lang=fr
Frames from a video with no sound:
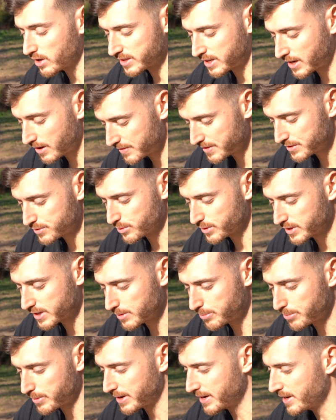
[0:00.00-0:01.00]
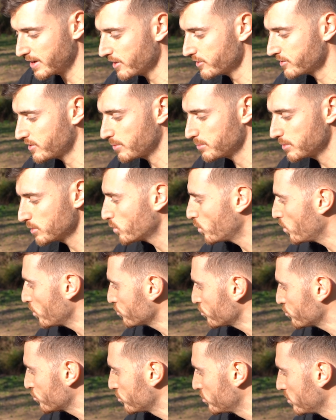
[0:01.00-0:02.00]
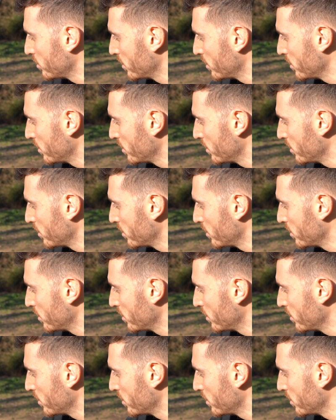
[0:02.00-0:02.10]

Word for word: travailler son grip. Et là, je t'ai amené trois joujoux.